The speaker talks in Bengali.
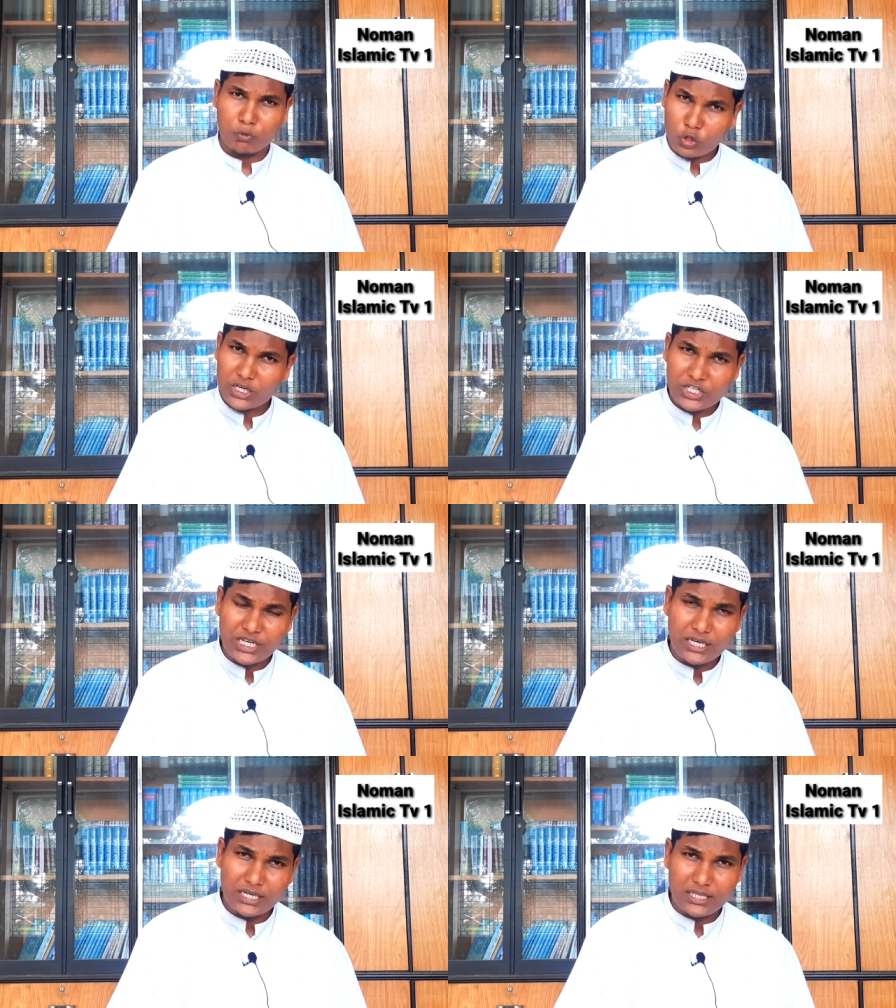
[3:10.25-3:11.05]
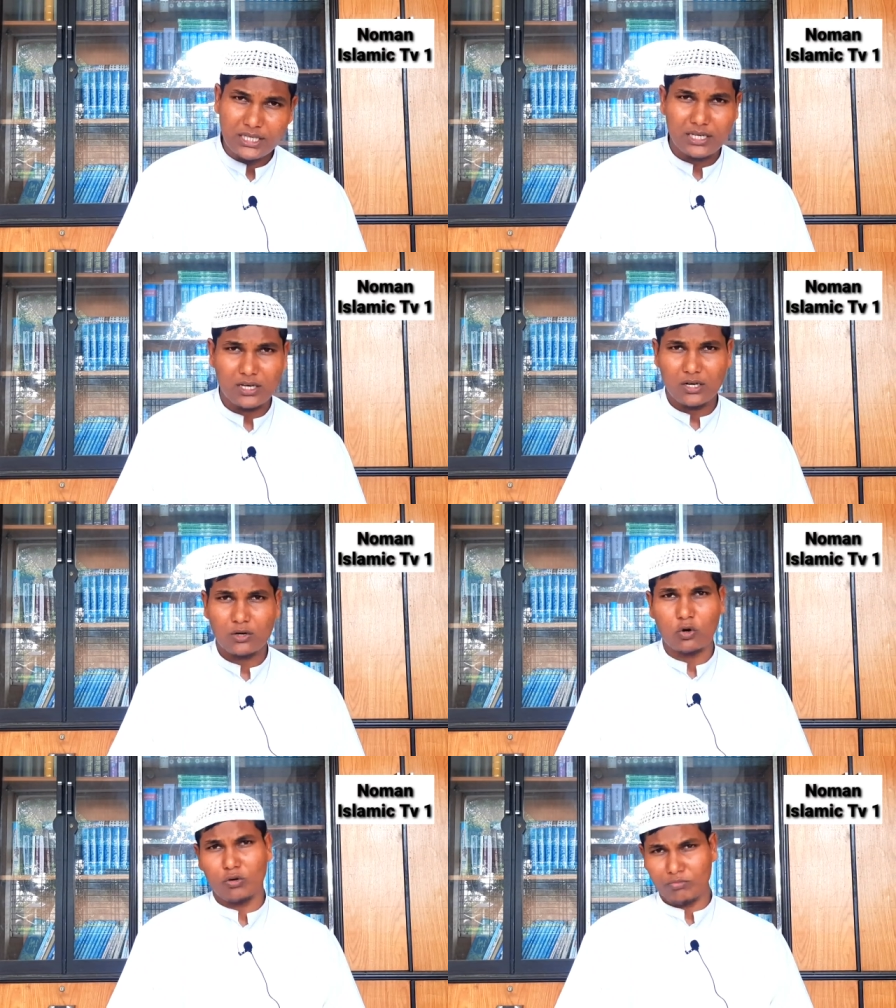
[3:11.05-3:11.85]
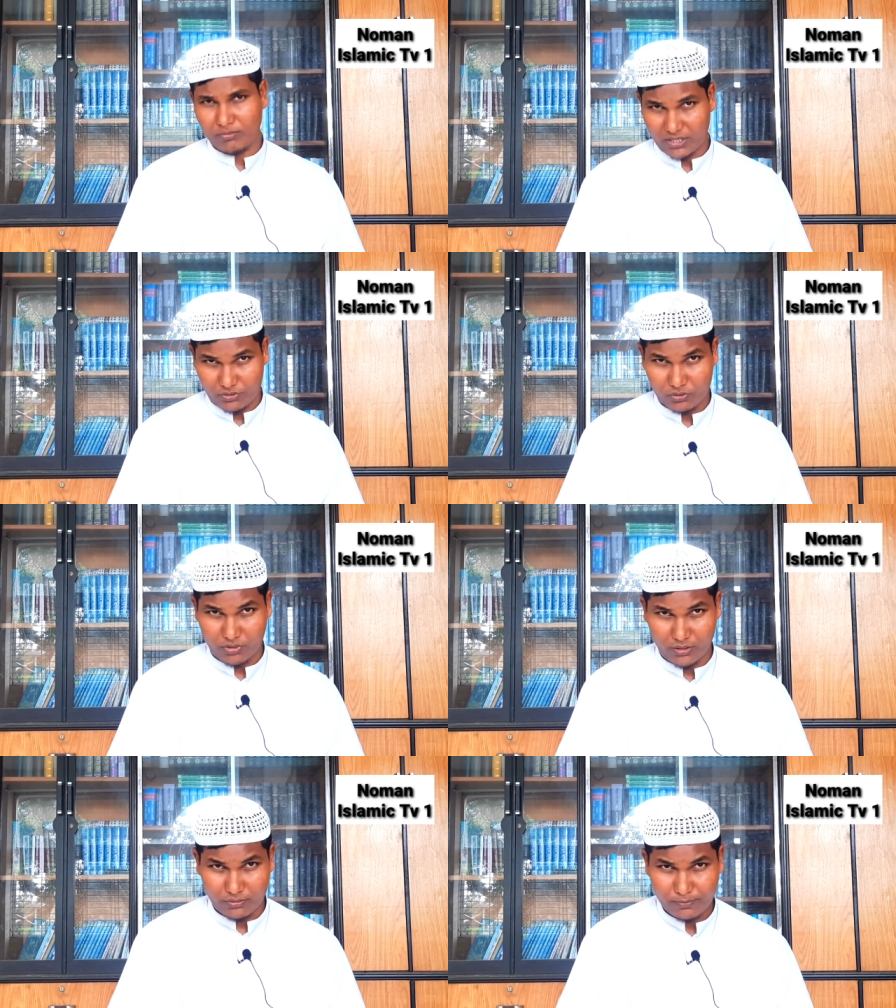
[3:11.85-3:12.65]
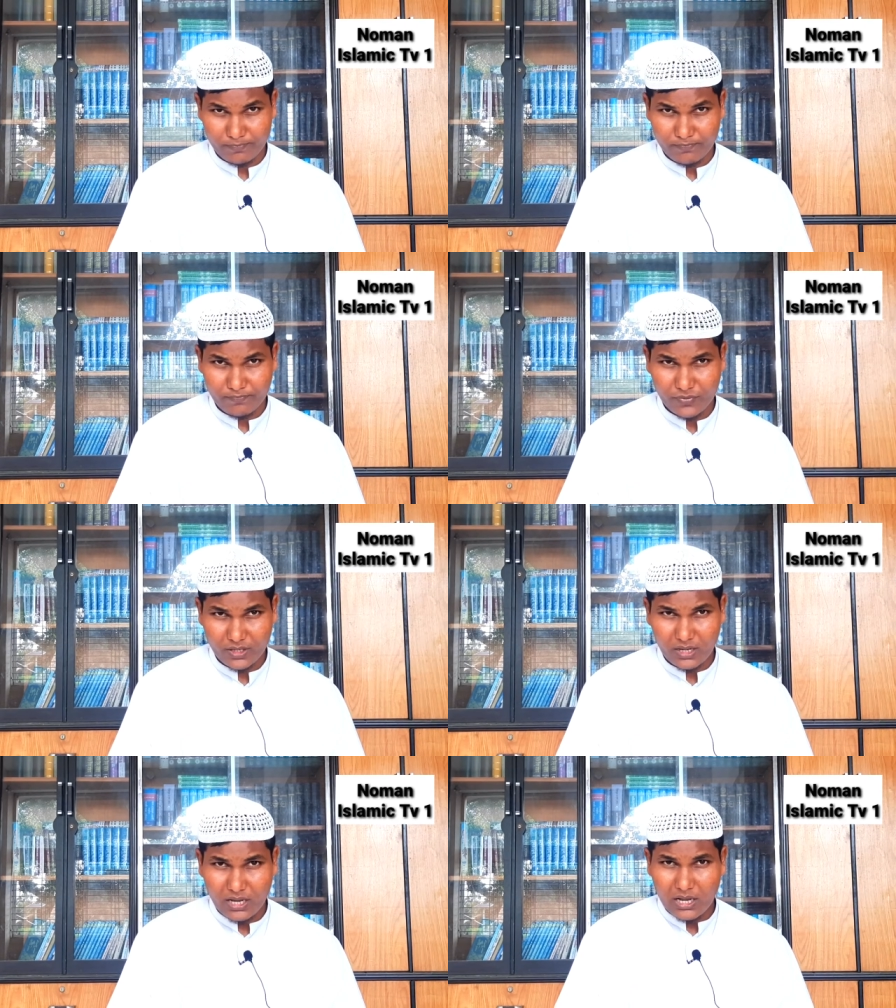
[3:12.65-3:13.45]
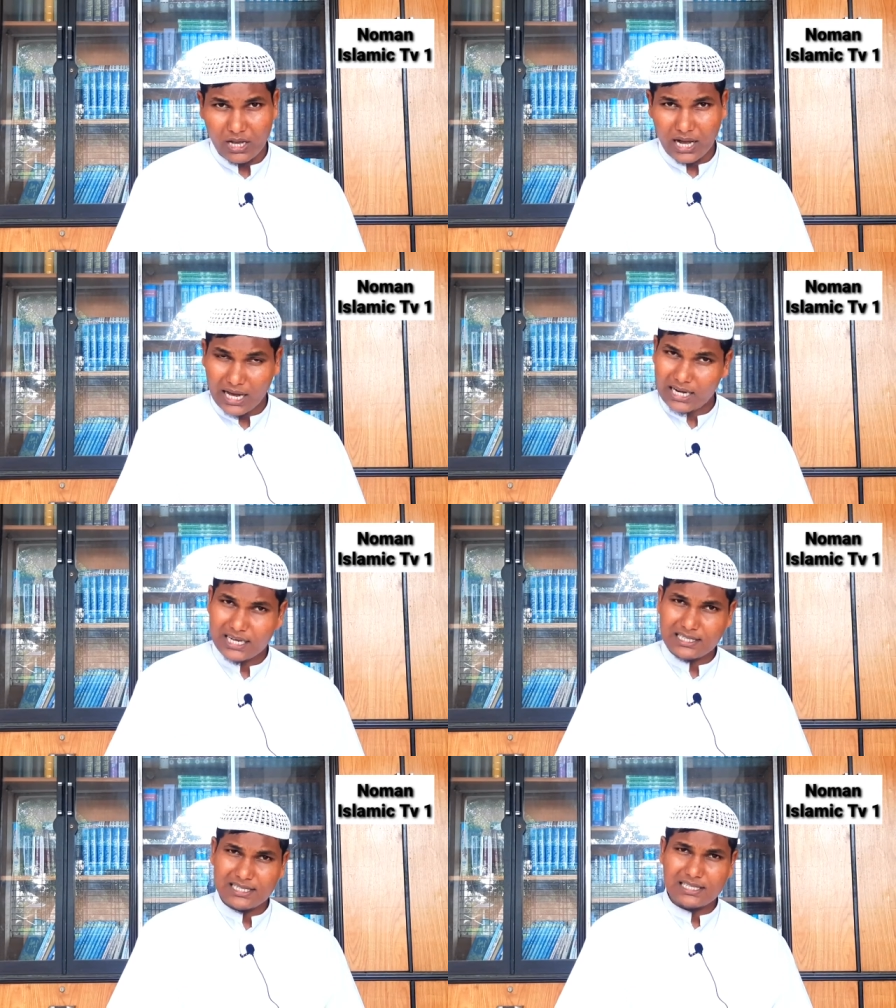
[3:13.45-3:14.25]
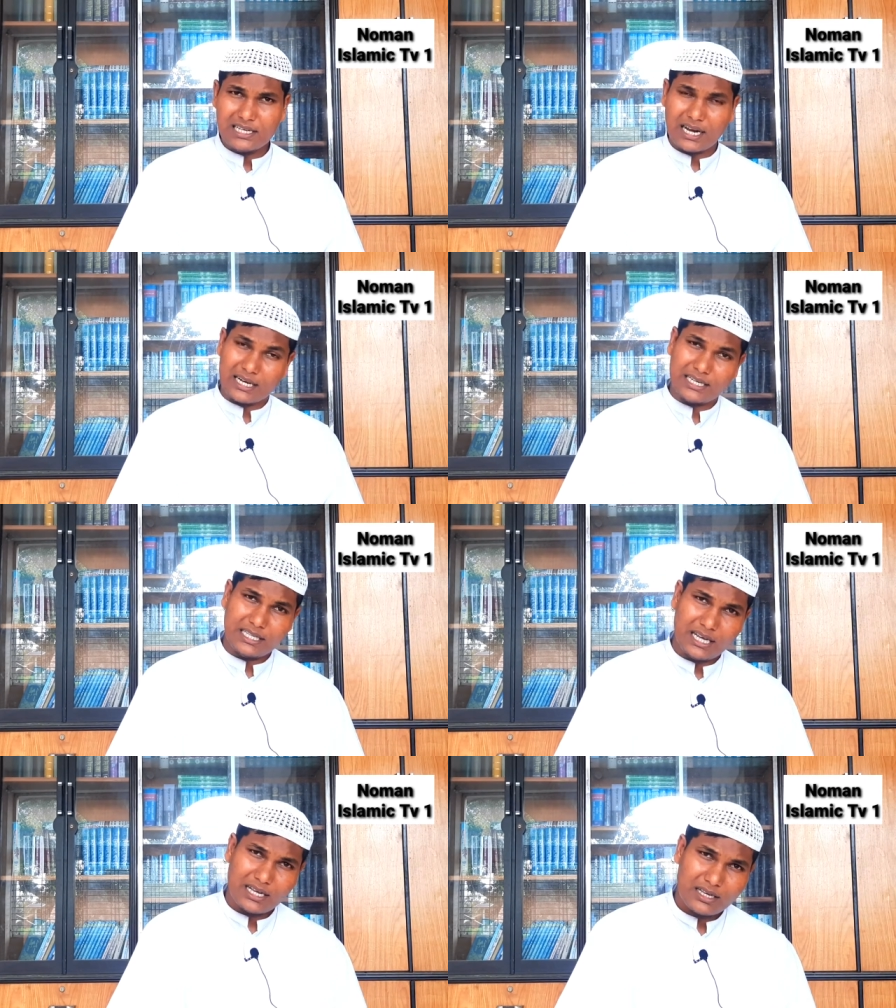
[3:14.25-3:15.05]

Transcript: মুখে স্বীকৃতি কর্মে বাস্তবায়ন আহলে হাদিসদের আকিদে